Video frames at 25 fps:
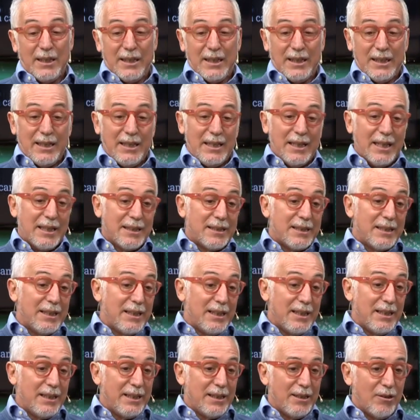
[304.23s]
Y la
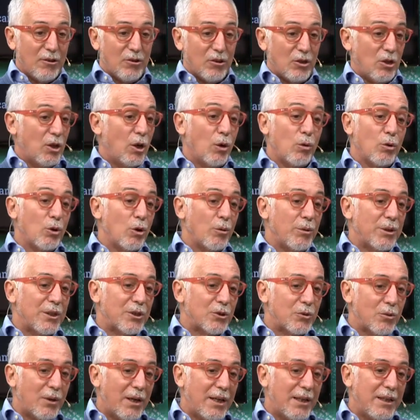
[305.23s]
tele o lo
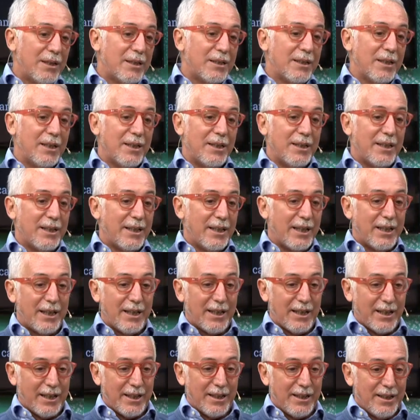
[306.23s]
audiovisual
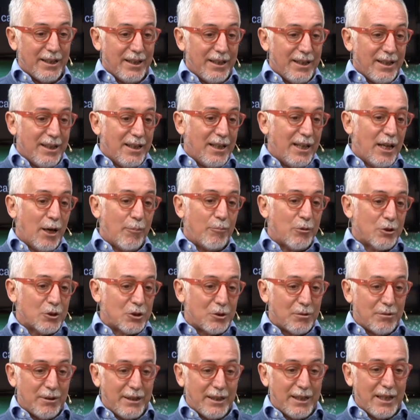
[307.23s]
tiene la
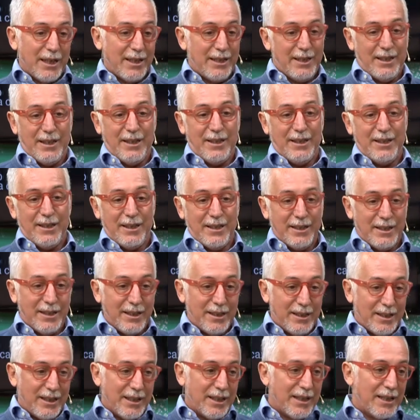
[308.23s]
posibilidad
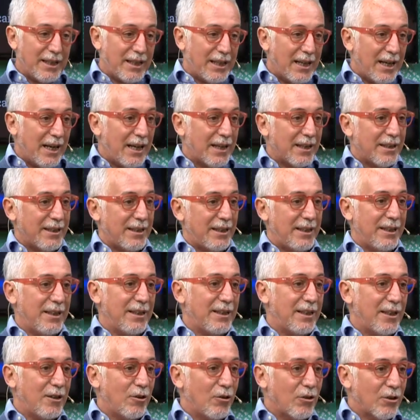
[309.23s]
de, crear,
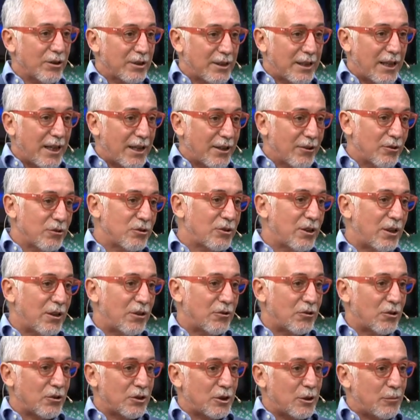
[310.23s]
de, cortar, de usar
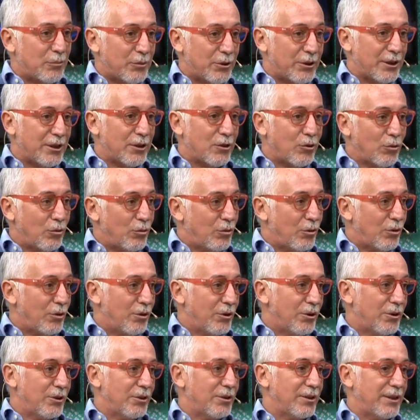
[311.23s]
otro tipo de
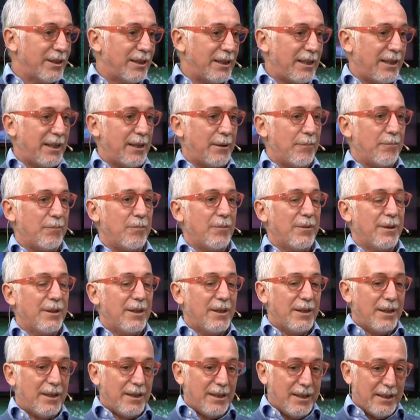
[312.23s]
trucos, de,
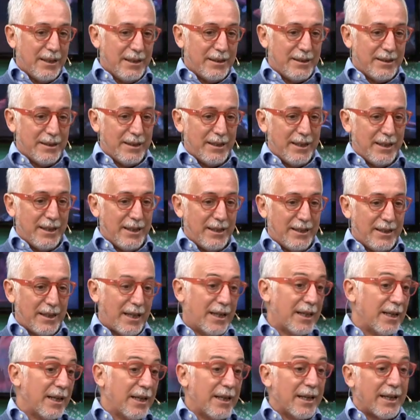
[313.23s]
este,
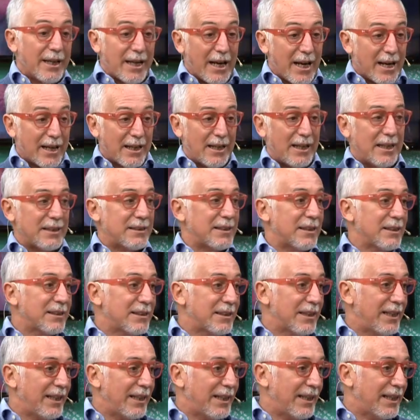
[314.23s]
recrear las
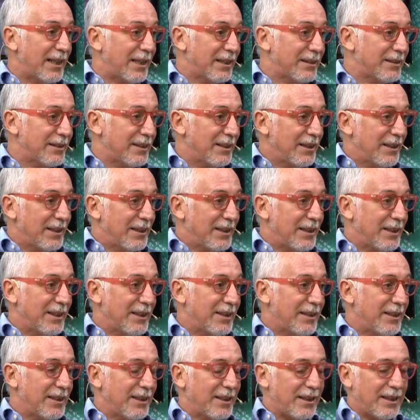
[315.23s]
escenas
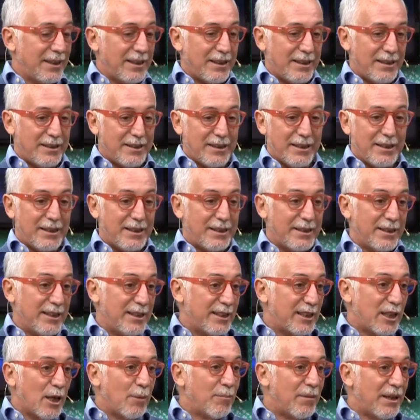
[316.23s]
este, de
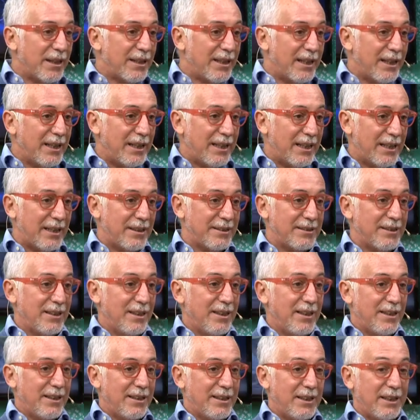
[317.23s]
distintas maneras,
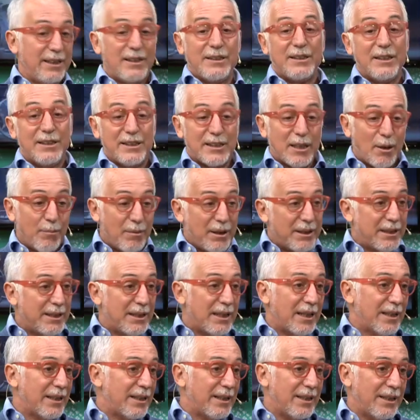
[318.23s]
de distintas
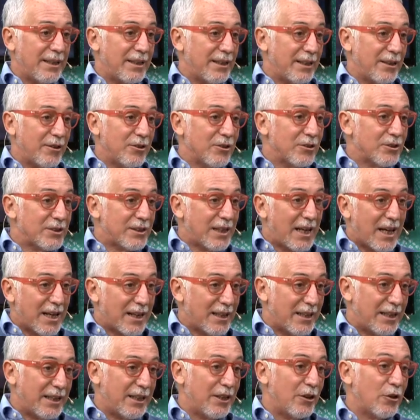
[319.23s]
maneras de,
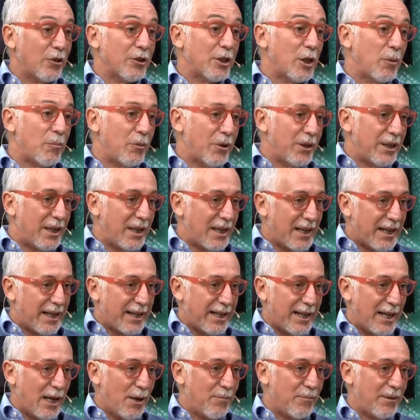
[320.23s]
contarla, de dónde pones la
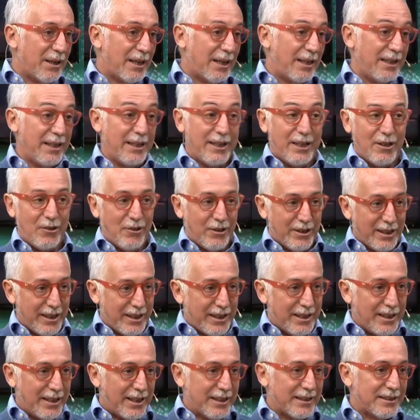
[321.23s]
cámara, de qué es lo que
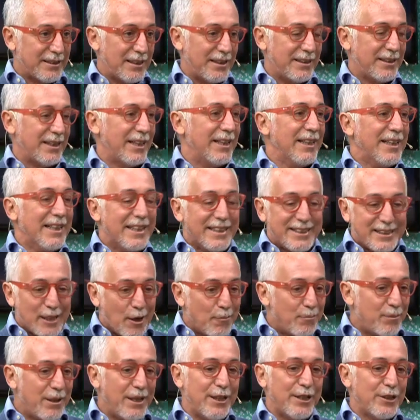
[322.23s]
querés resaltar.
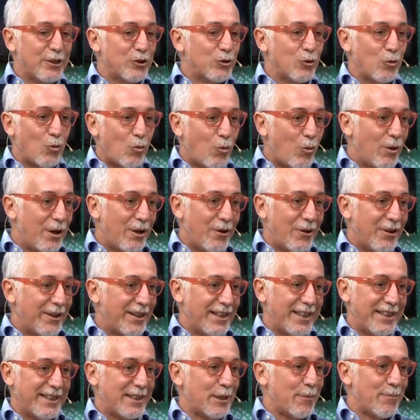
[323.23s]
También es un juego
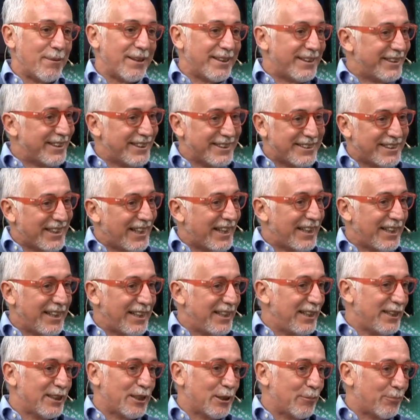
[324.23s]
que te metes
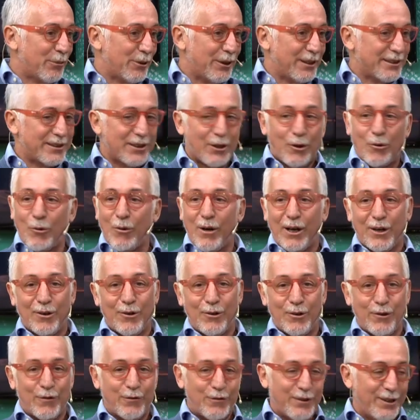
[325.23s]
ahí, te pones a jugar
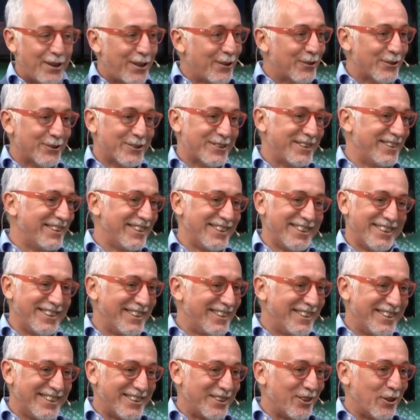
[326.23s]
con los fierros y
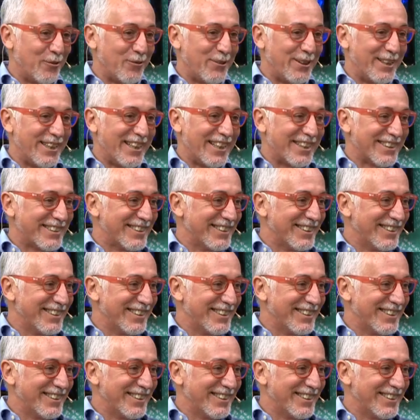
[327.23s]
te olvidas.